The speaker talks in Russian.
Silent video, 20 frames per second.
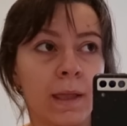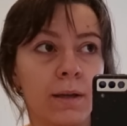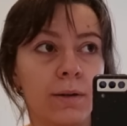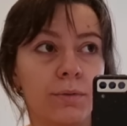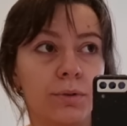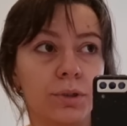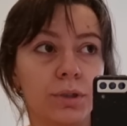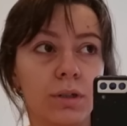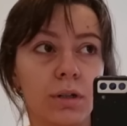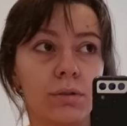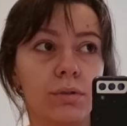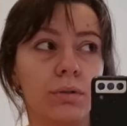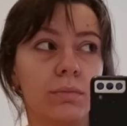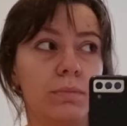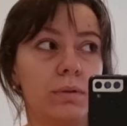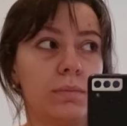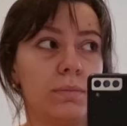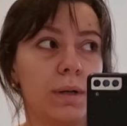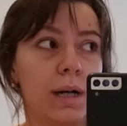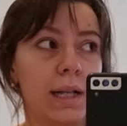Вот, городок
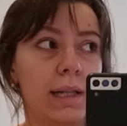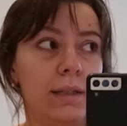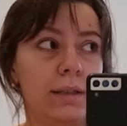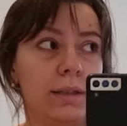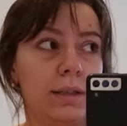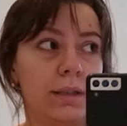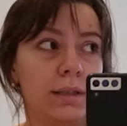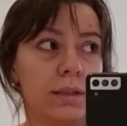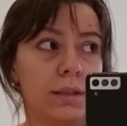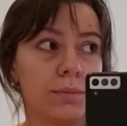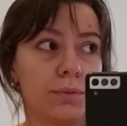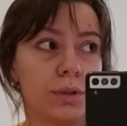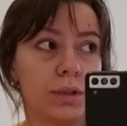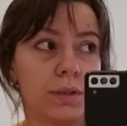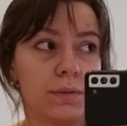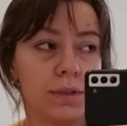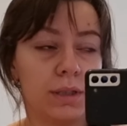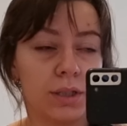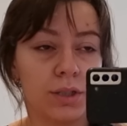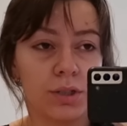был маленький, там вот
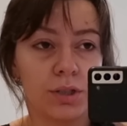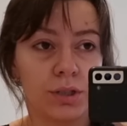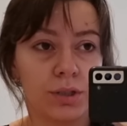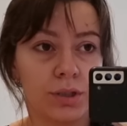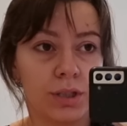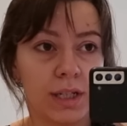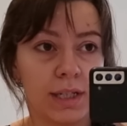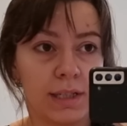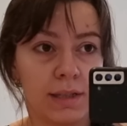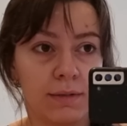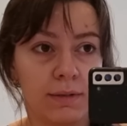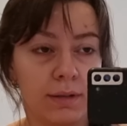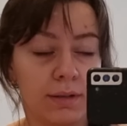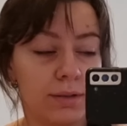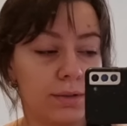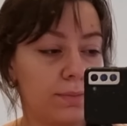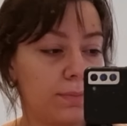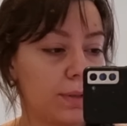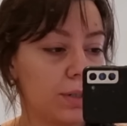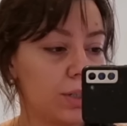это вся
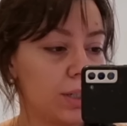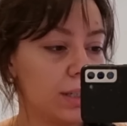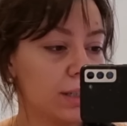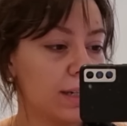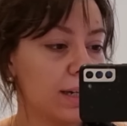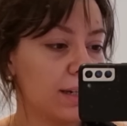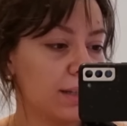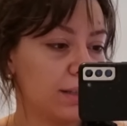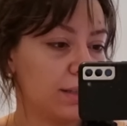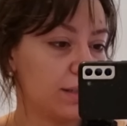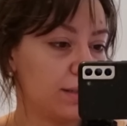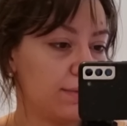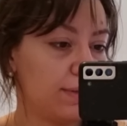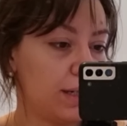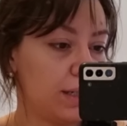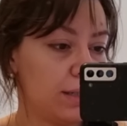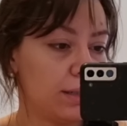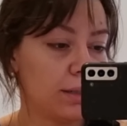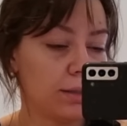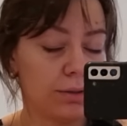шествие, про шесть, как это
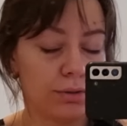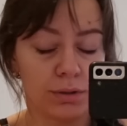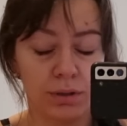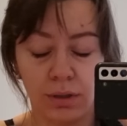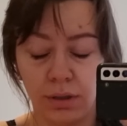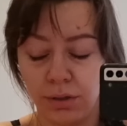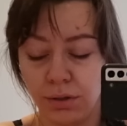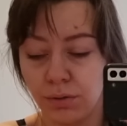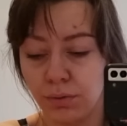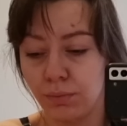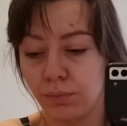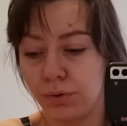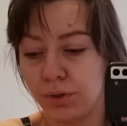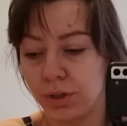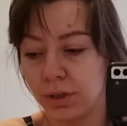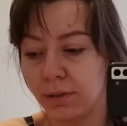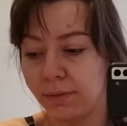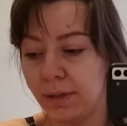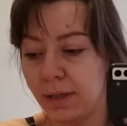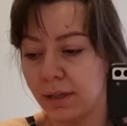называется, когда тут это несут
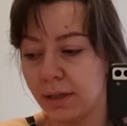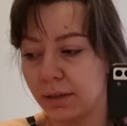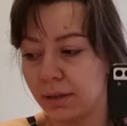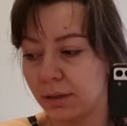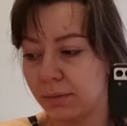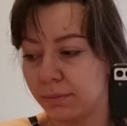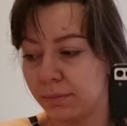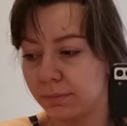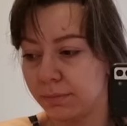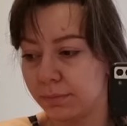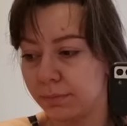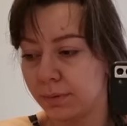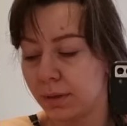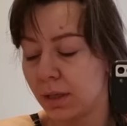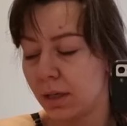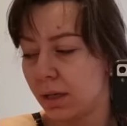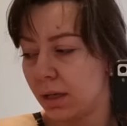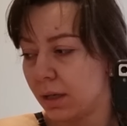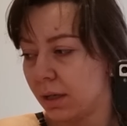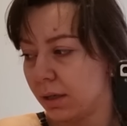человека, там
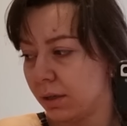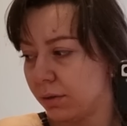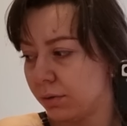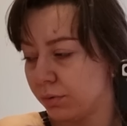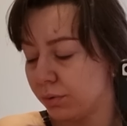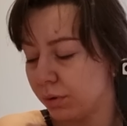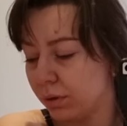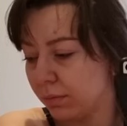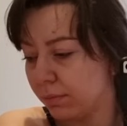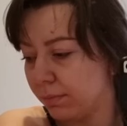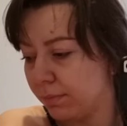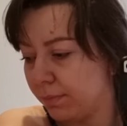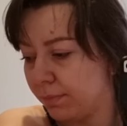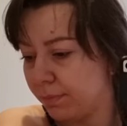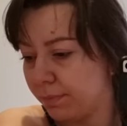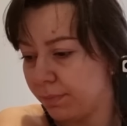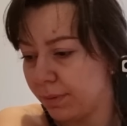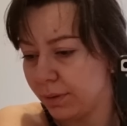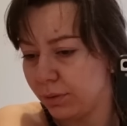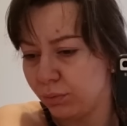что-то
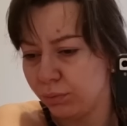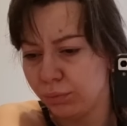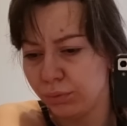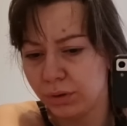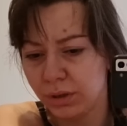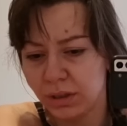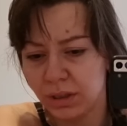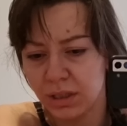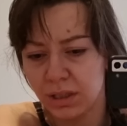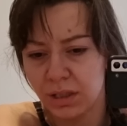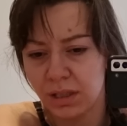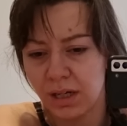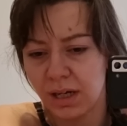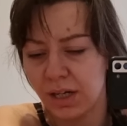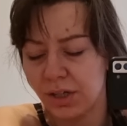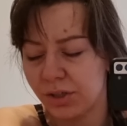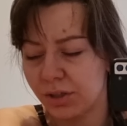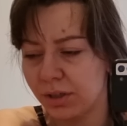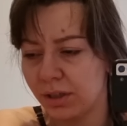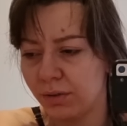поют, вот это
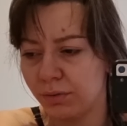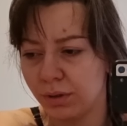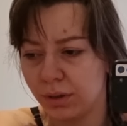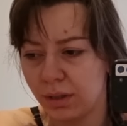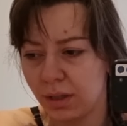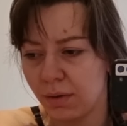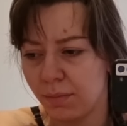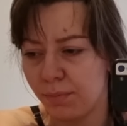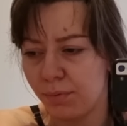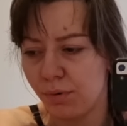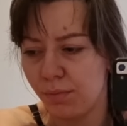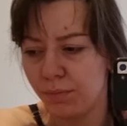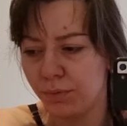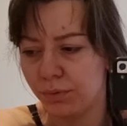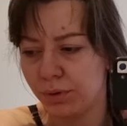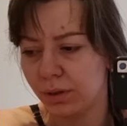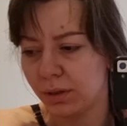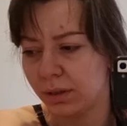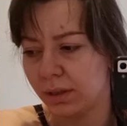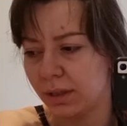страшное, вот это я помню
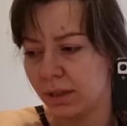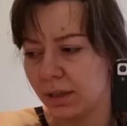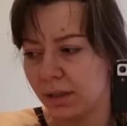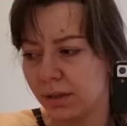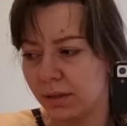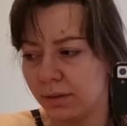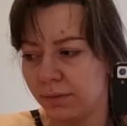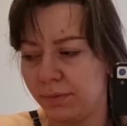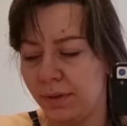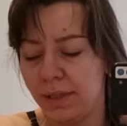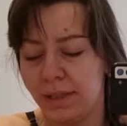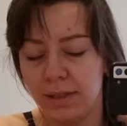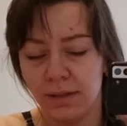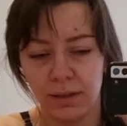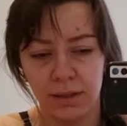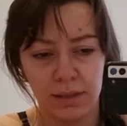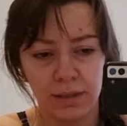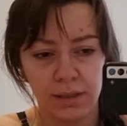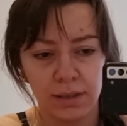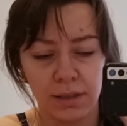тогда,
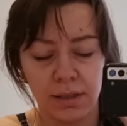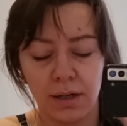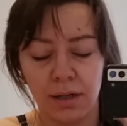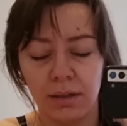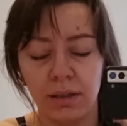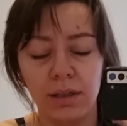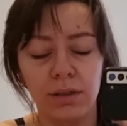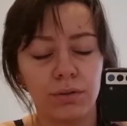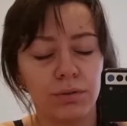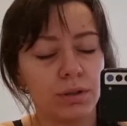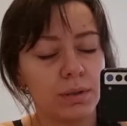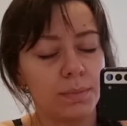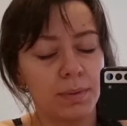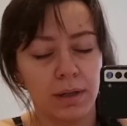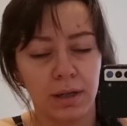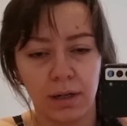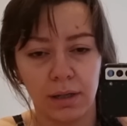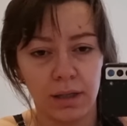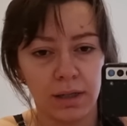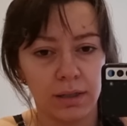видела со стороны, но на
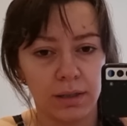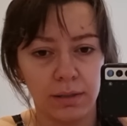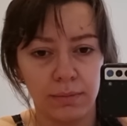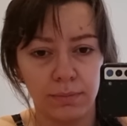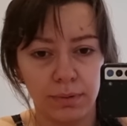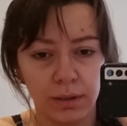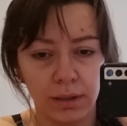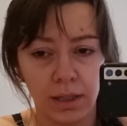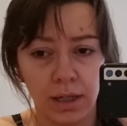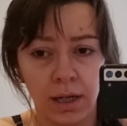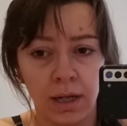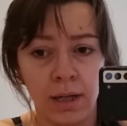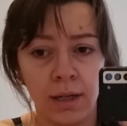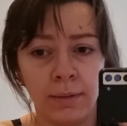похоронах не была.